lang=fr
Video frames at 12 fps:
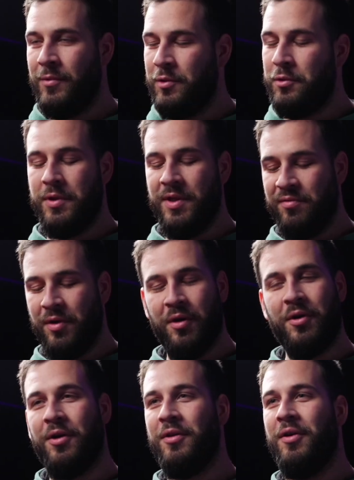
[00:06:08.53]
Tu t'y vois
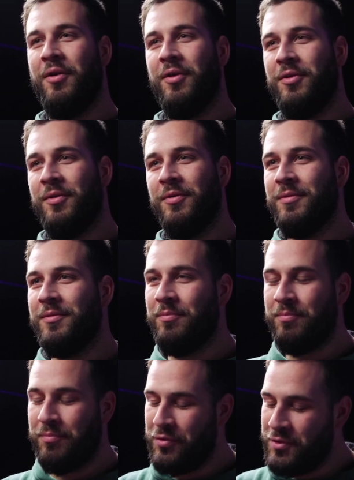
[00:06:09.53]
encore dans,
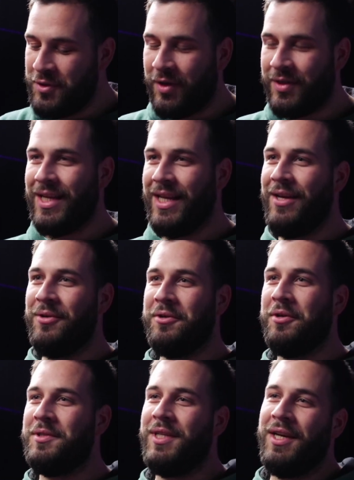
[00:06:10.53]
plusieurs années,
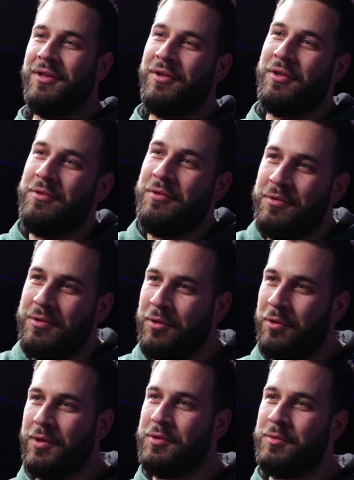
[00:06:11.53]
encore directeur de, ce
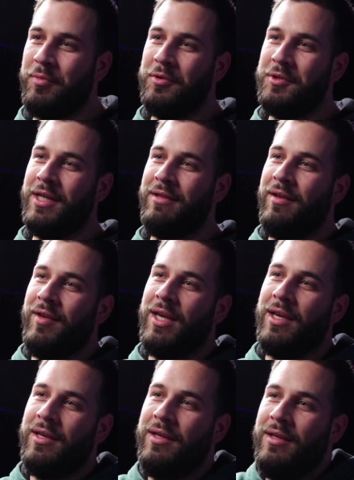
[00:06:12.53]
tournoi, tu te projettes avec